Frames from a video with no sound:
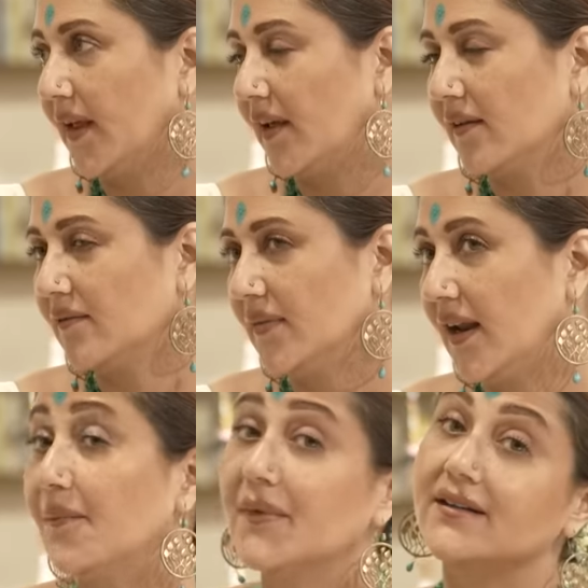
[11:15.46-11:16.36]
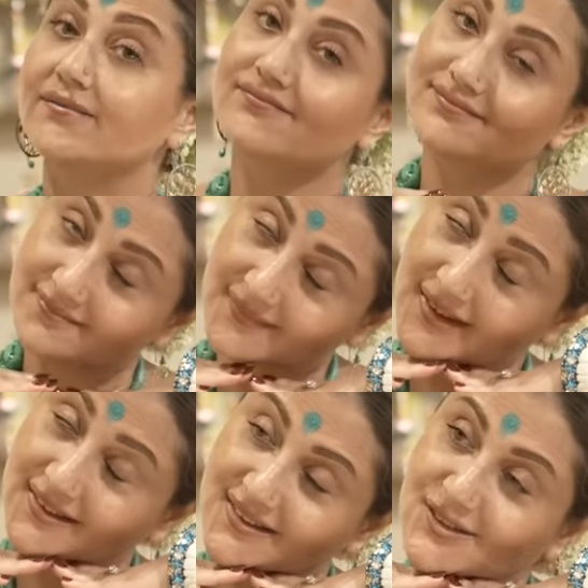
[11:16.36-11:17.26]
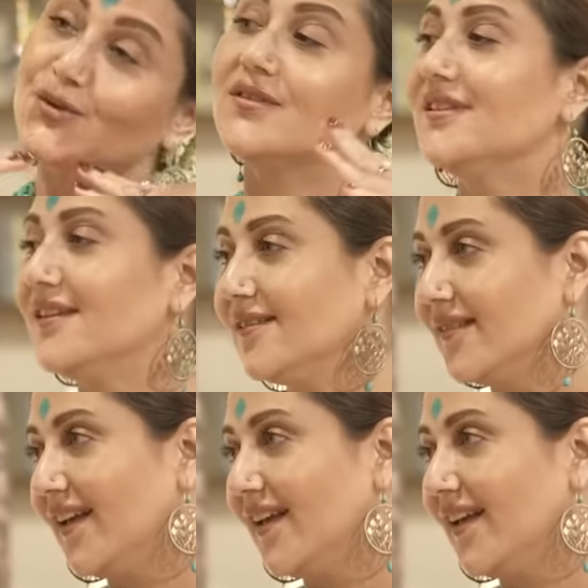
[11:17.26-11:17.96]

হ্যাঁ, মানে আমার অতি সুন্দর